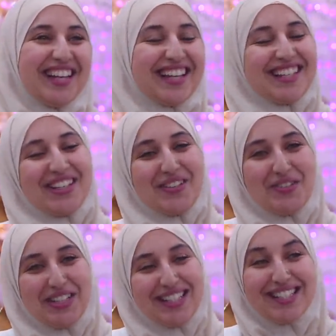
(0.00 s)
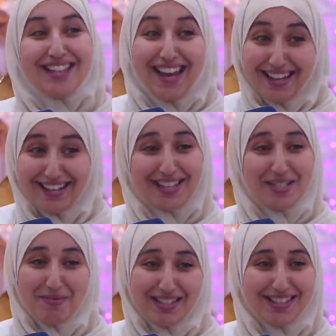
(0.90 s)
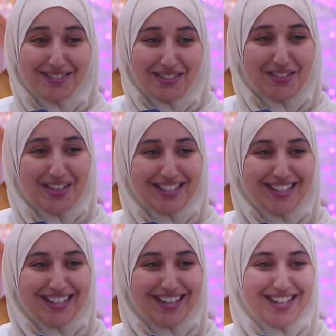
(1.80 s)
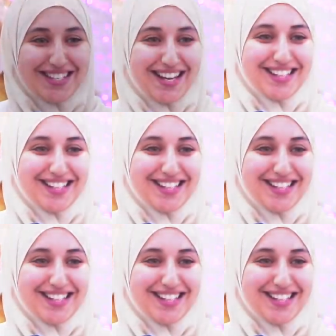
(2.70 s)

ولكن كيقولوا لي انت هي اللي كتعمل ديك الفيديوهات ديال الكلاشات